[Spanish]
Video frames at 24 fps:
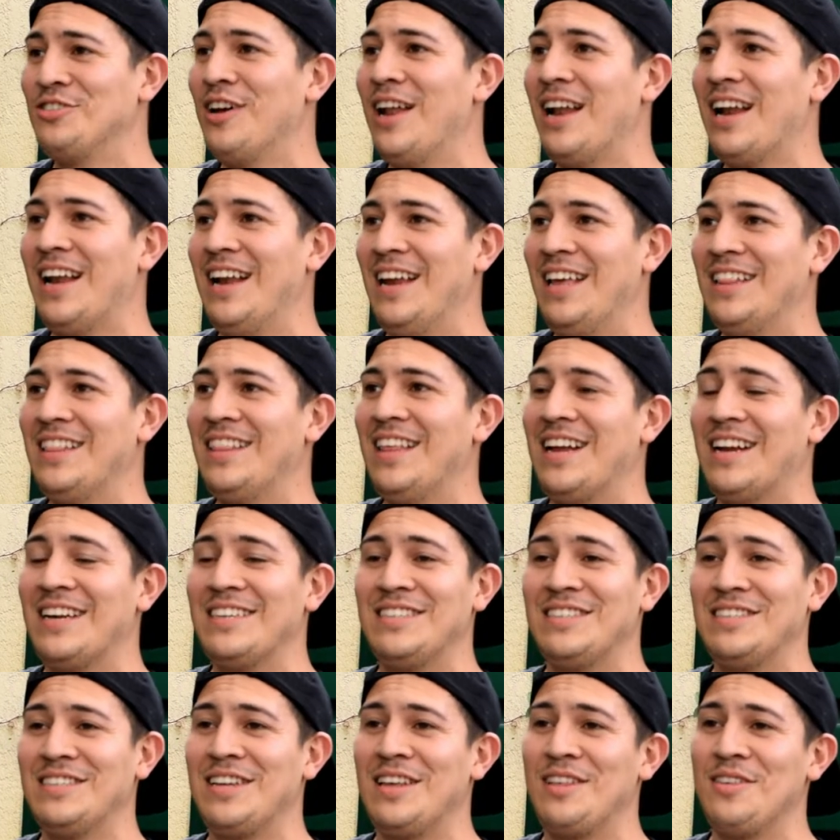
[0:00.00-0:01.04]
al cliente,
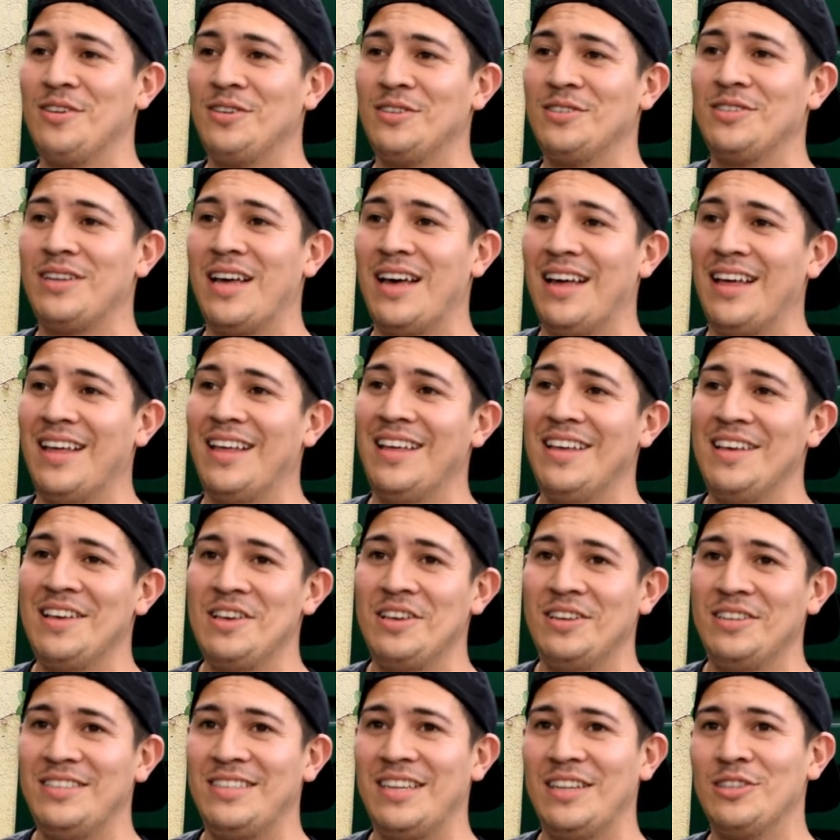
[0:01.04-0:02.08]
gracias a Dios, a
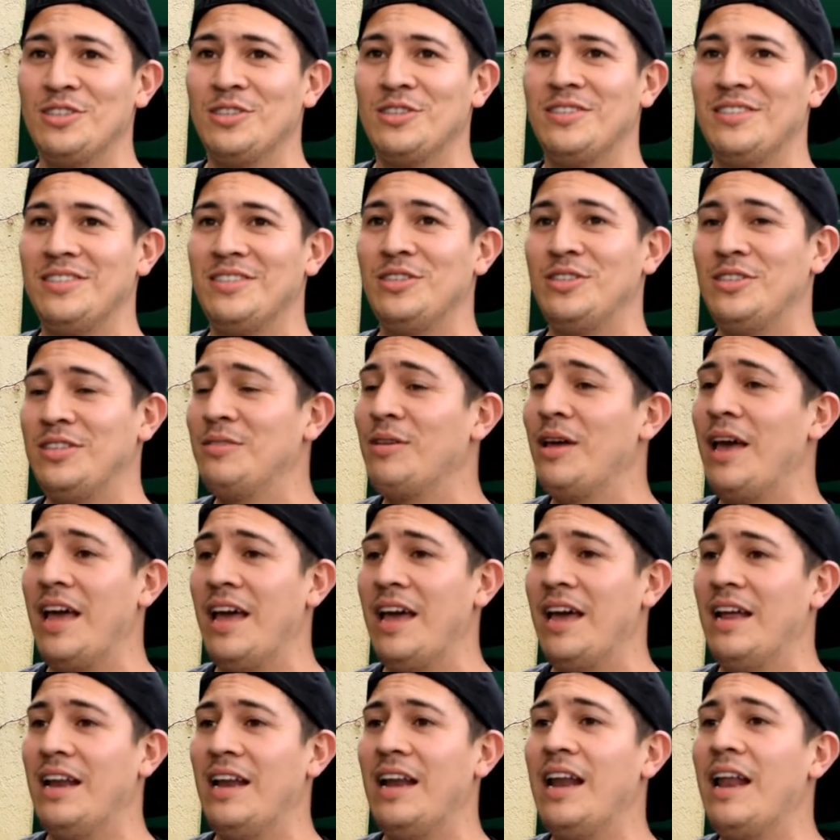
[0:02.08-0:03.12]
se nos,
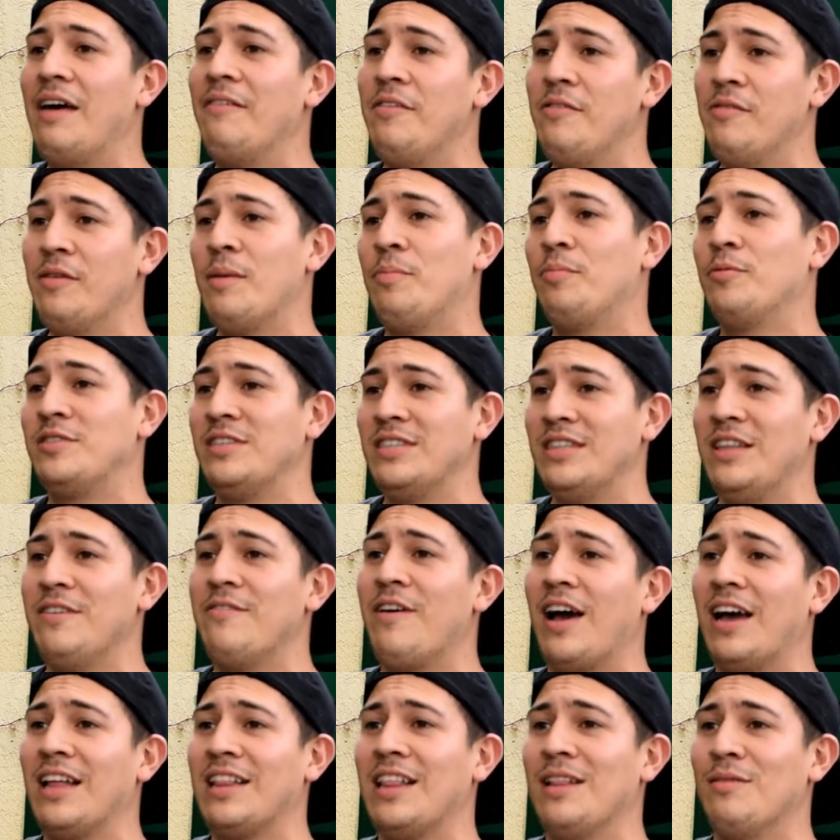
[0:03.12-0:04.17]
eh, la vibra positiva
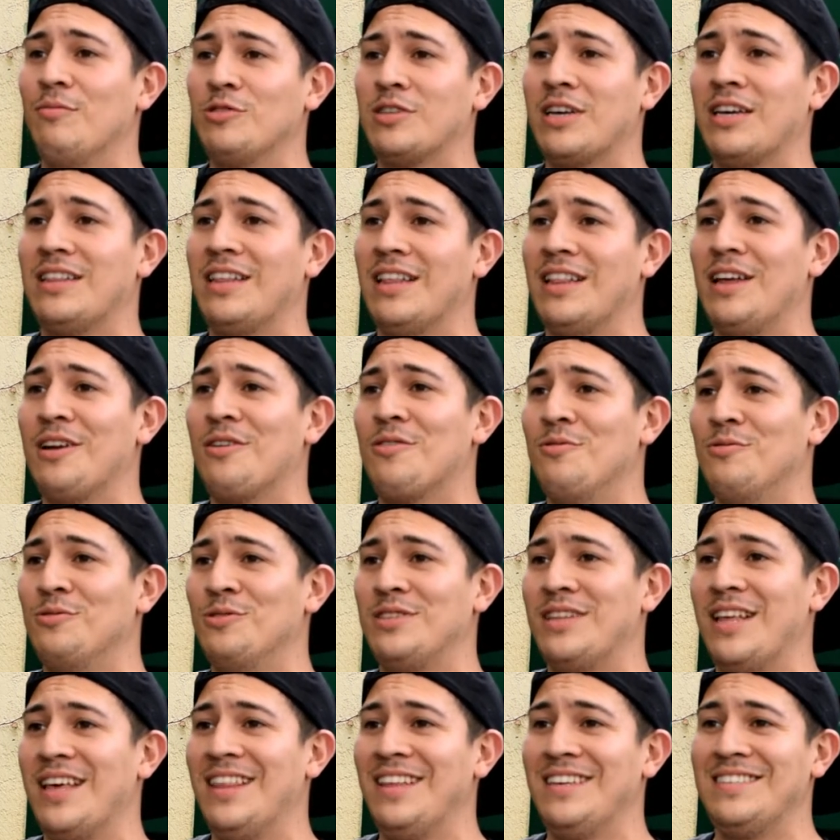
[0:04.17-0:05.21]
que tenemos que tener con
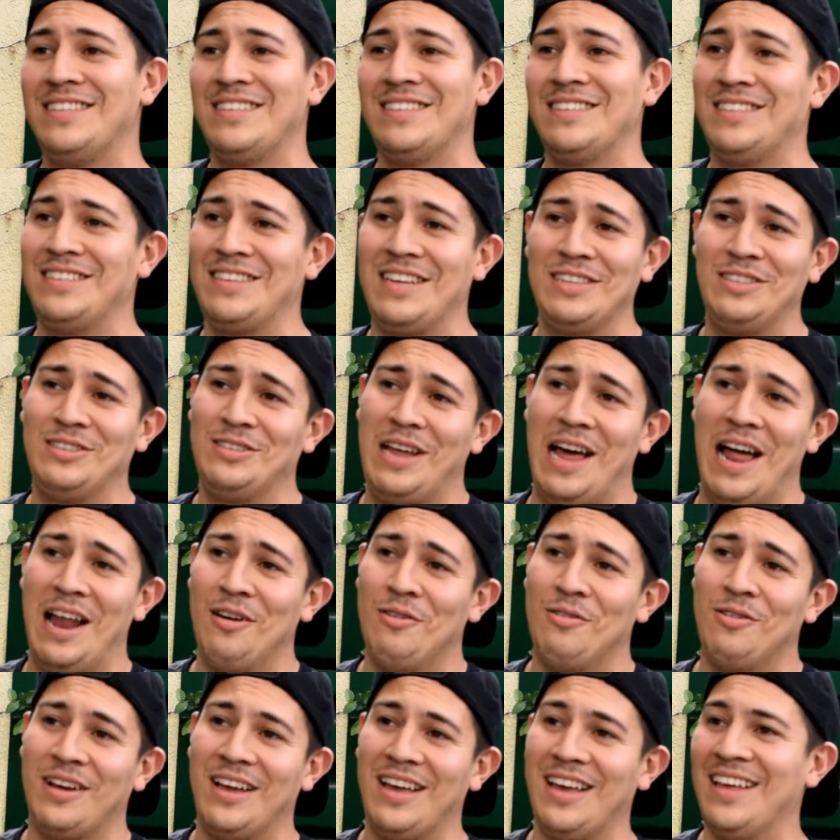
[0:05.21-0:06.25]
ustedes es, es,
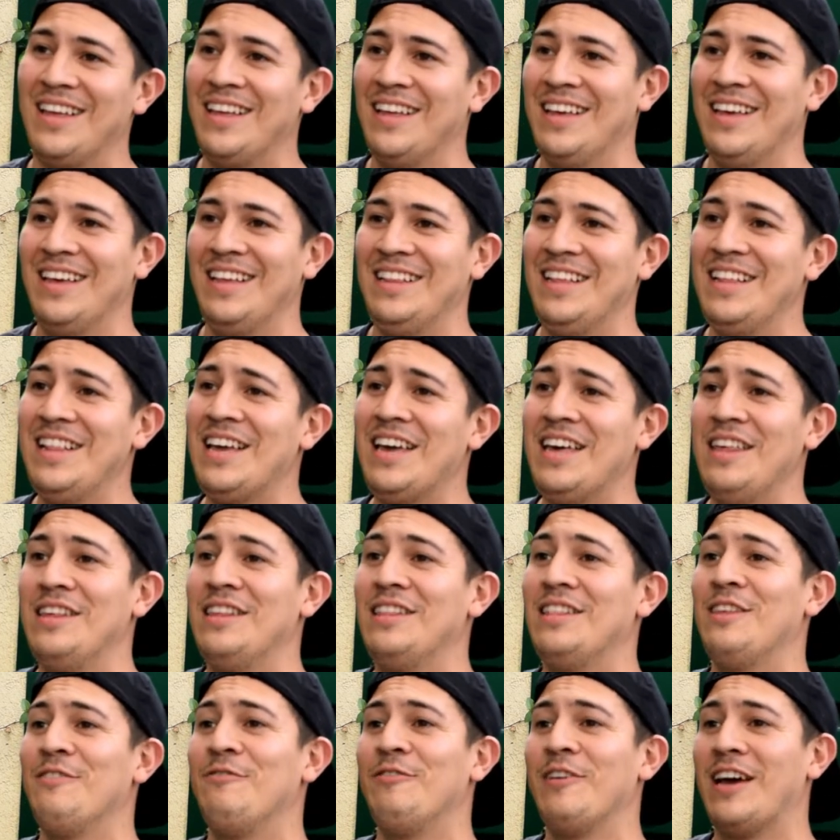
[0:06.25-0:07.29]
algo que tiene que
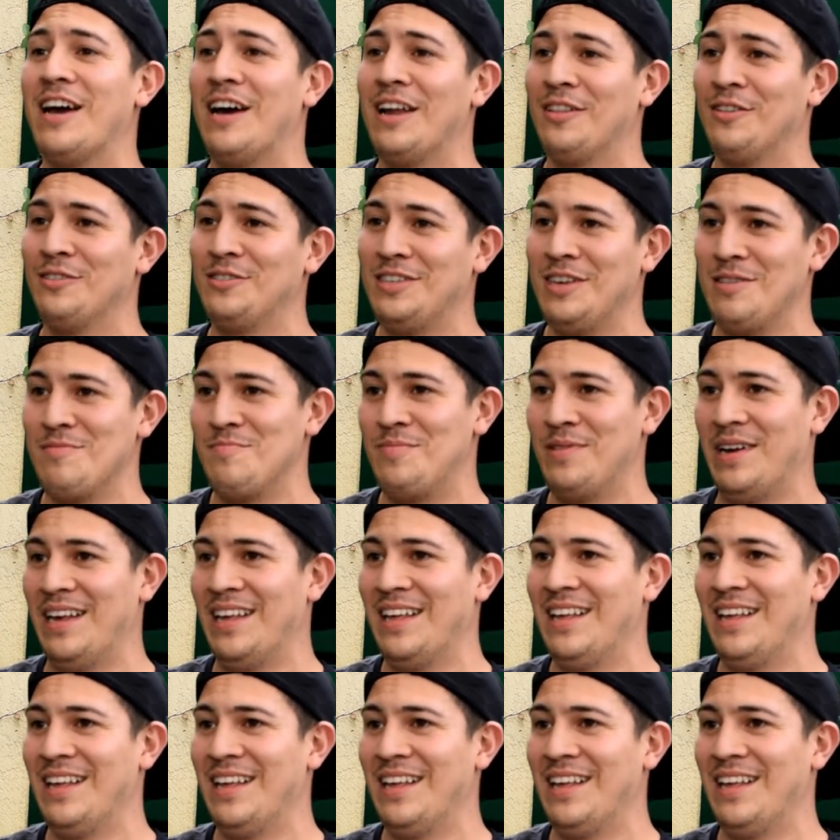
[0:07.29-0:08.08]
identificarnos siempre.